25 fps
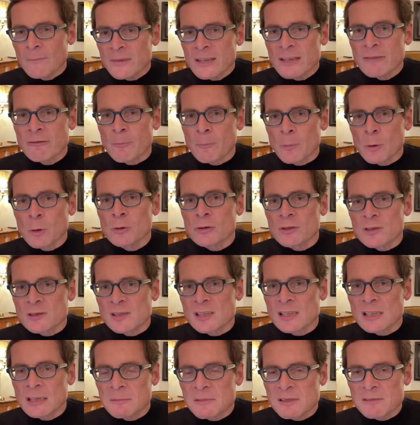Die verbünden
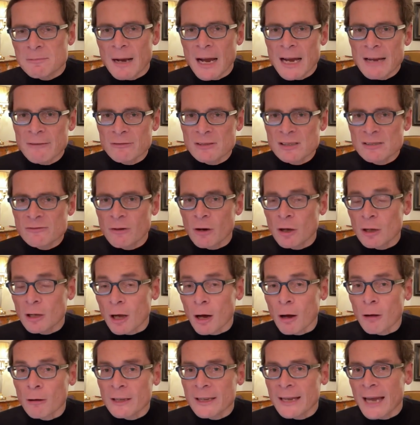sich im Zweifelsfall
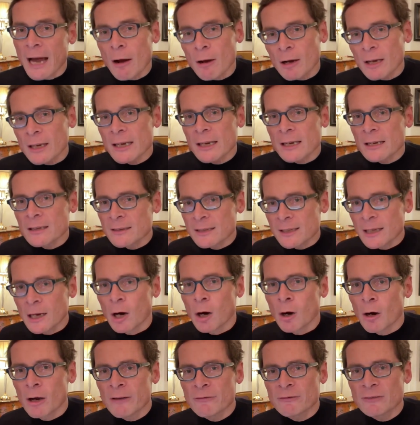alle auch gegen die
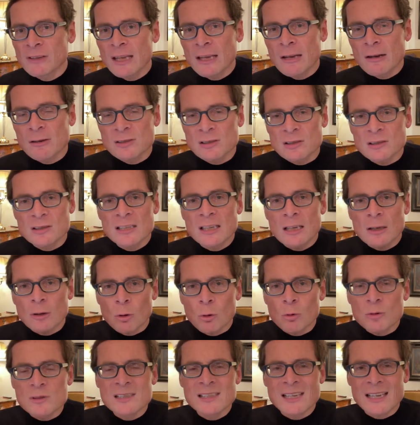AfD. Also die
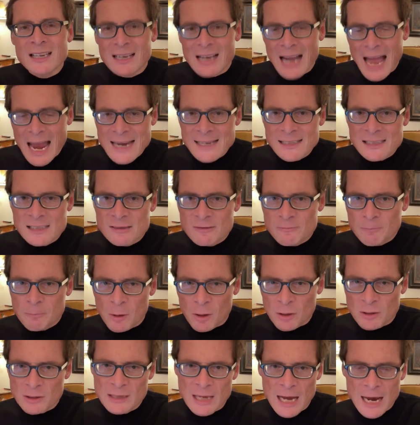große
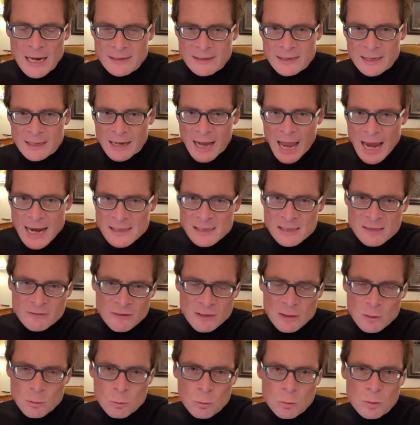Reizpartei, die
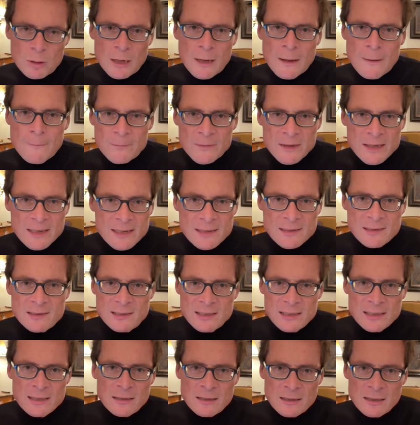Reizfigur
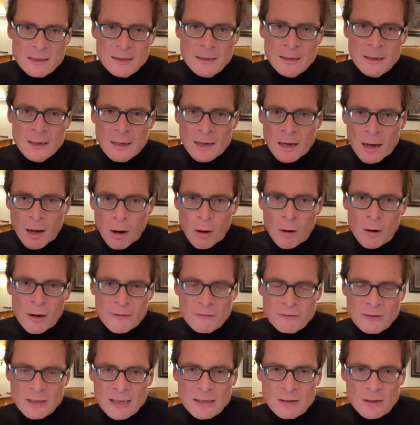ist hier die
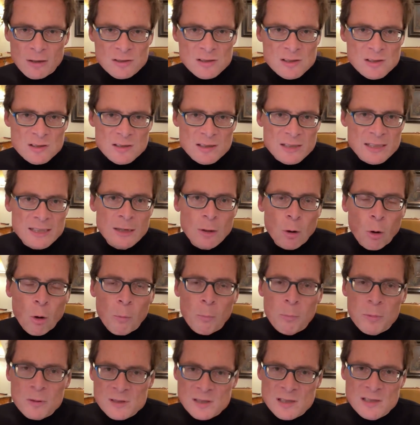AfD. Das ist die
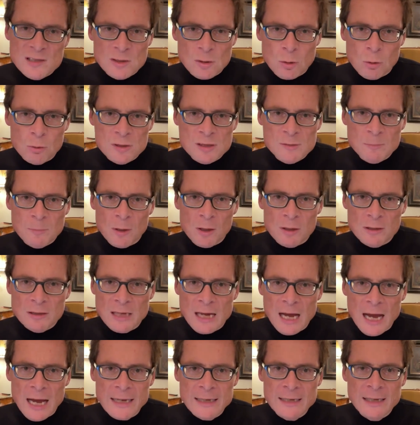Oppositionspartei
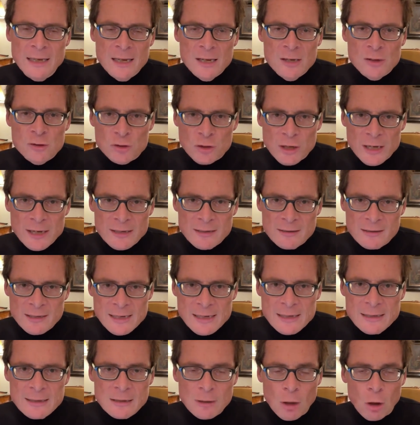Partei
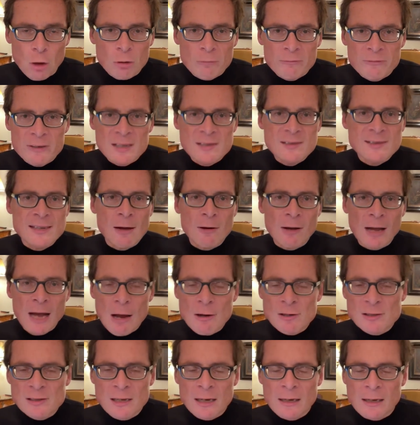schlechthin. Darum wird sie auch
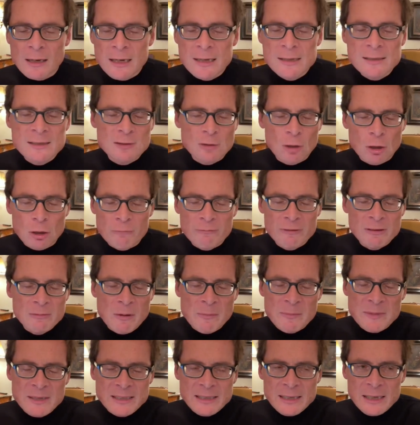ausgegrenzt, darum will
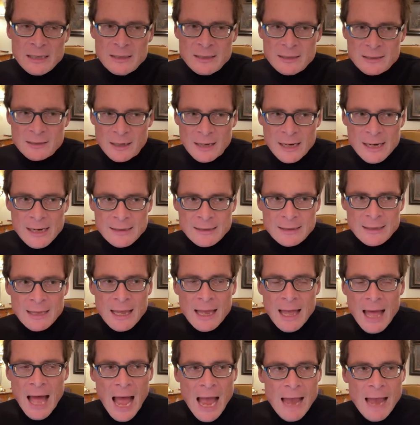man mit ihr nicht reden.